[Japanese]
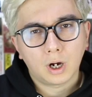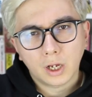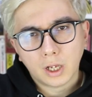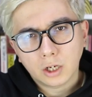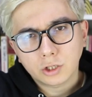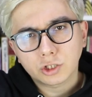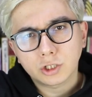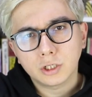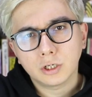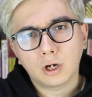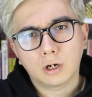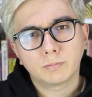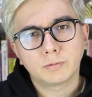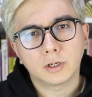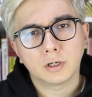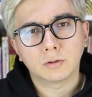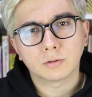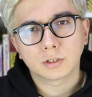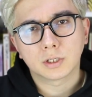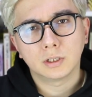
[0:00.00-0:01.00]
怪しい
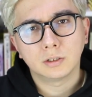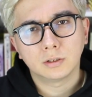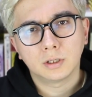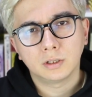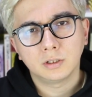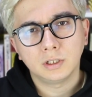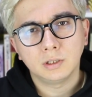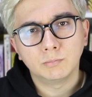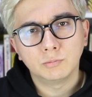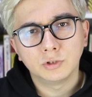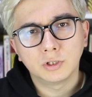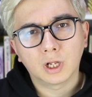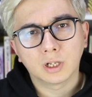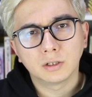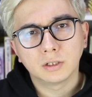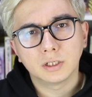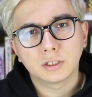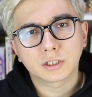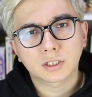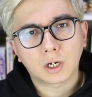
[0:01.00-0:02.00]
アプリの宣伝に無
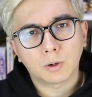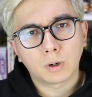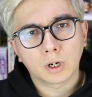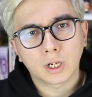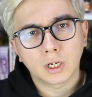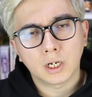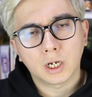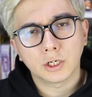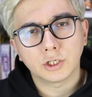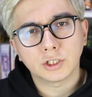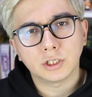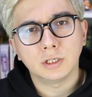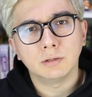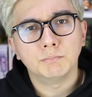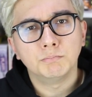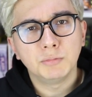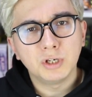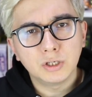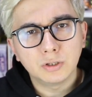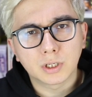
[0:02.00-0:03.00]
断で使われない
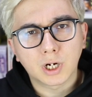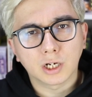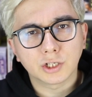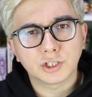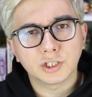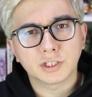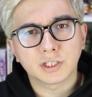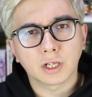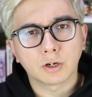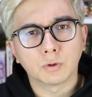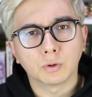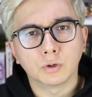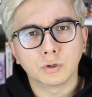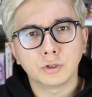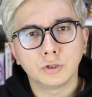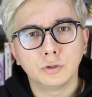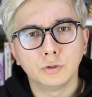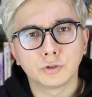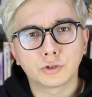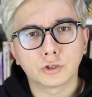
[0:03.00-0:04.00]
し、見る価値ゼロの
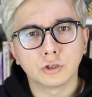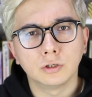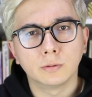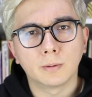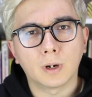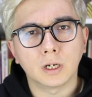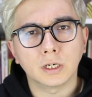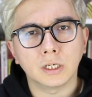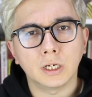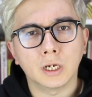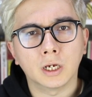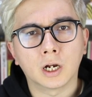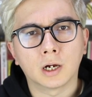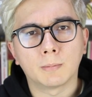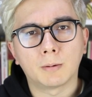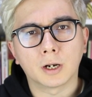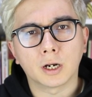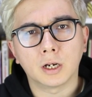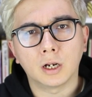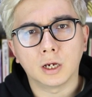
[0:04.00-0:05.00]
YouTuber に
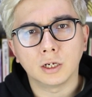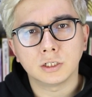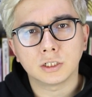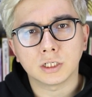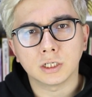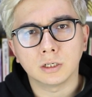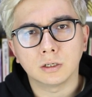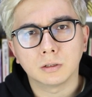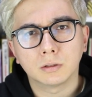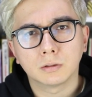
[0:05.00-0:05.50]
選ばれないし、